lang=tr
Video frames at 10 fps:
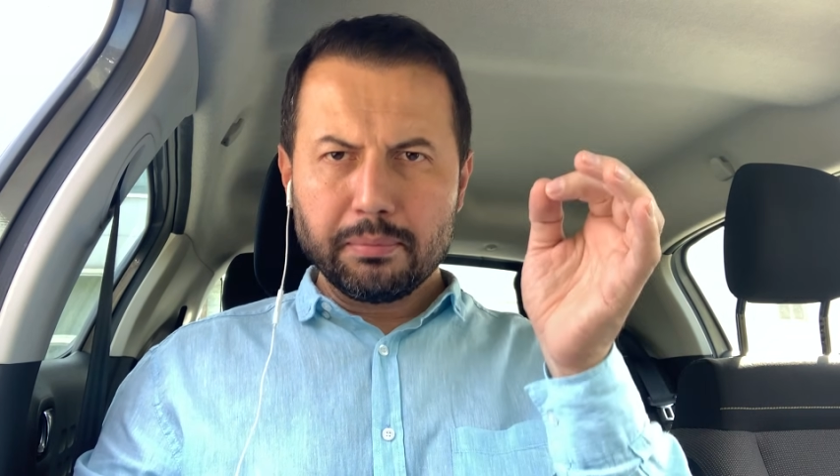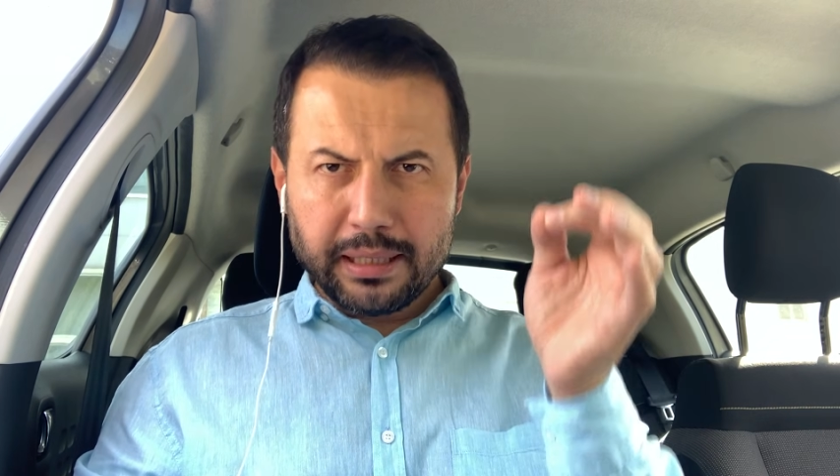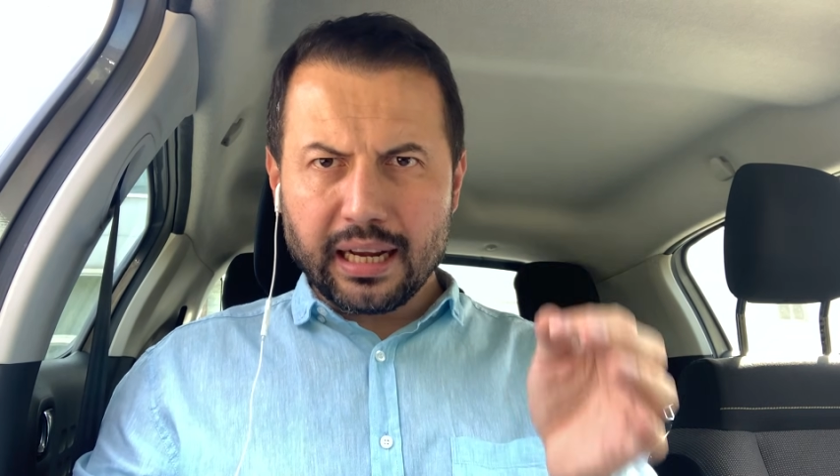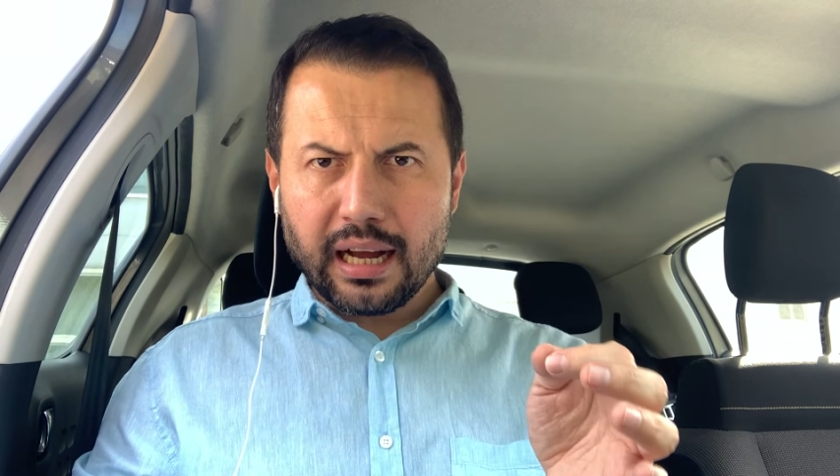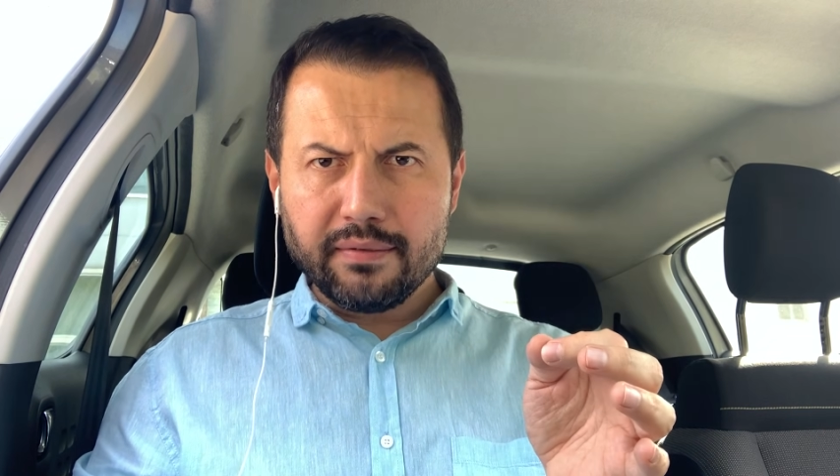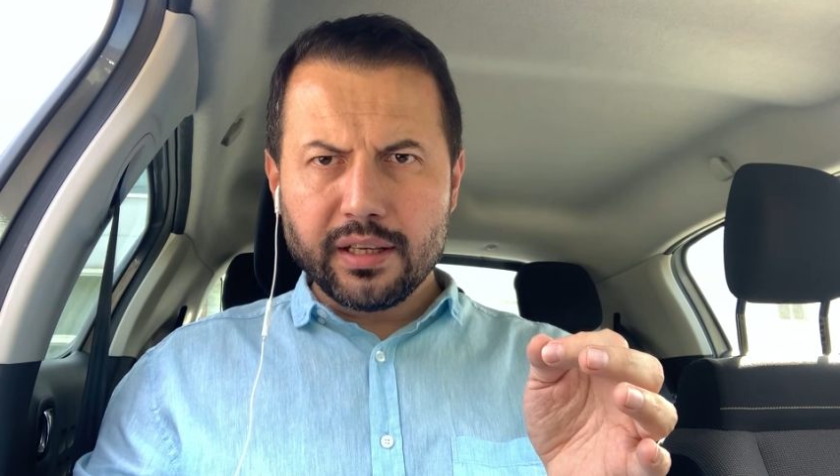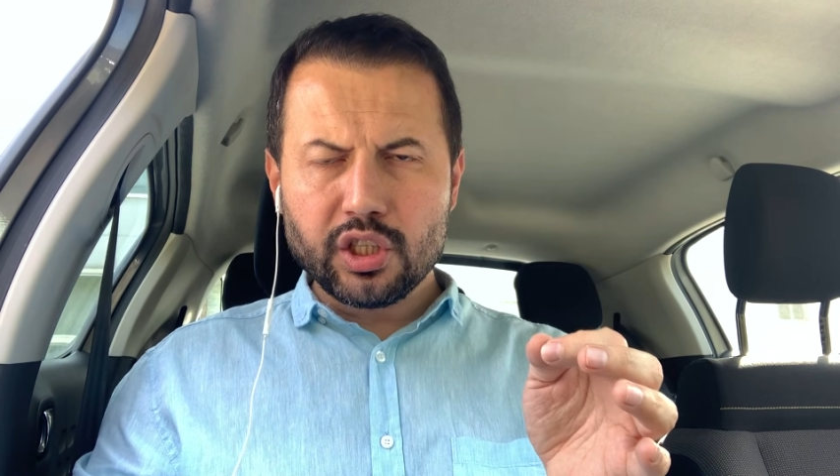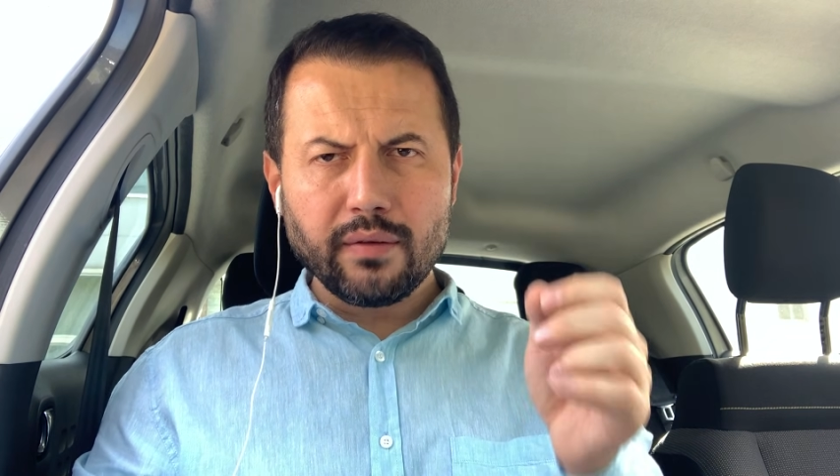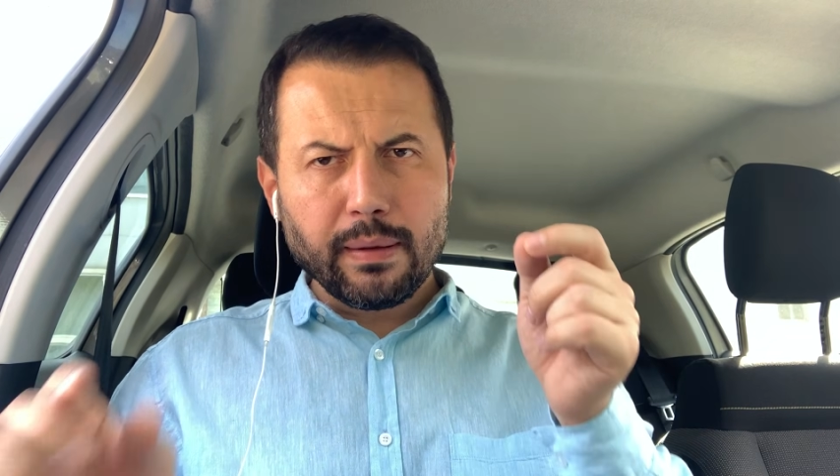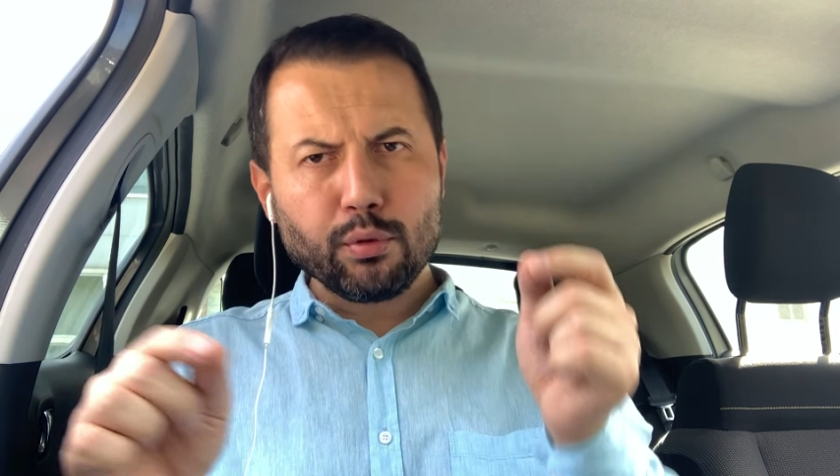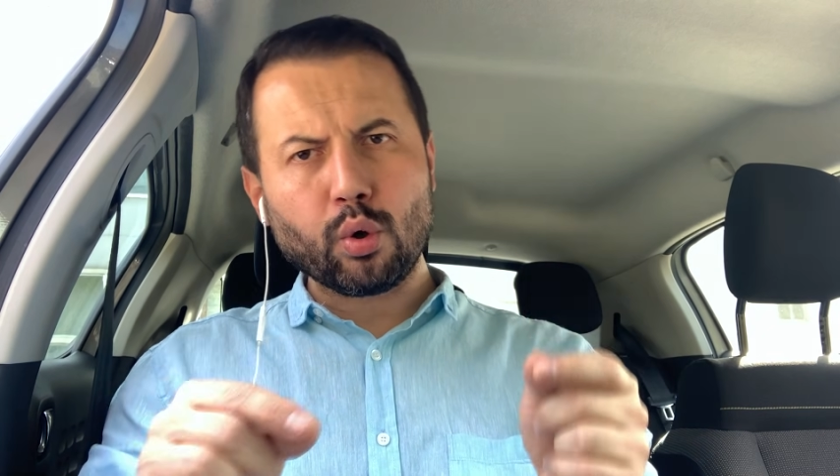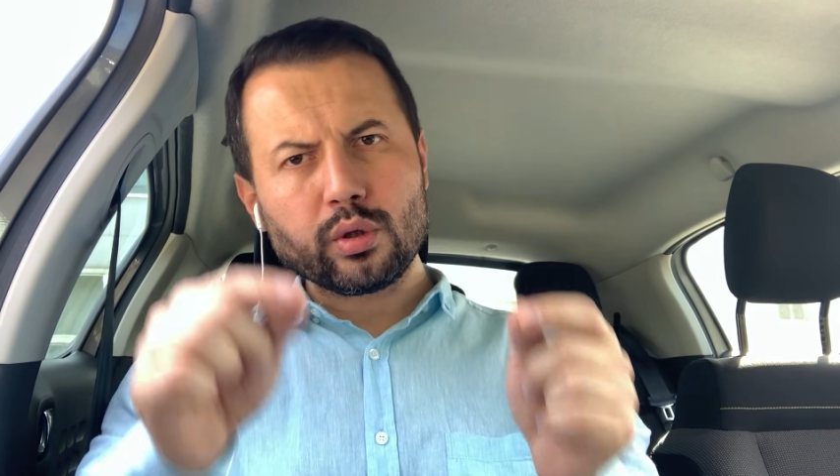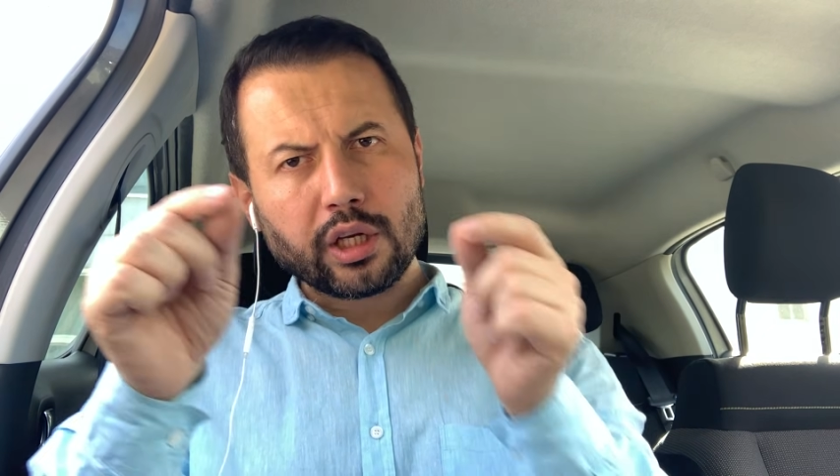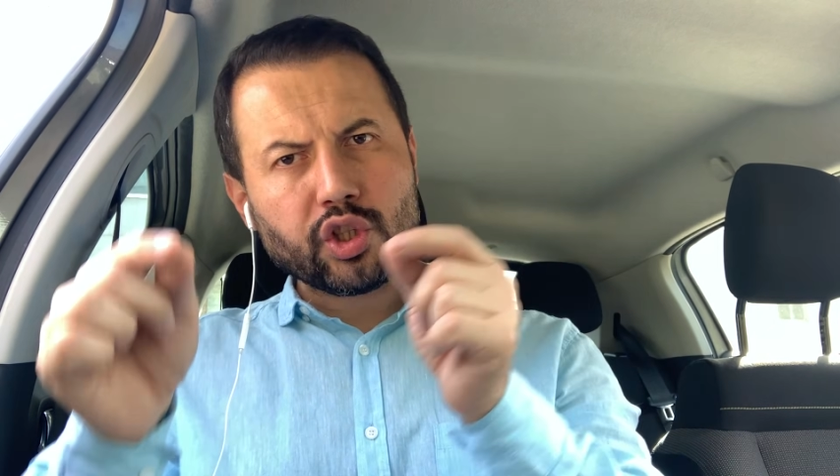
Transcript: Bir rakam vereceğim ve bu konudan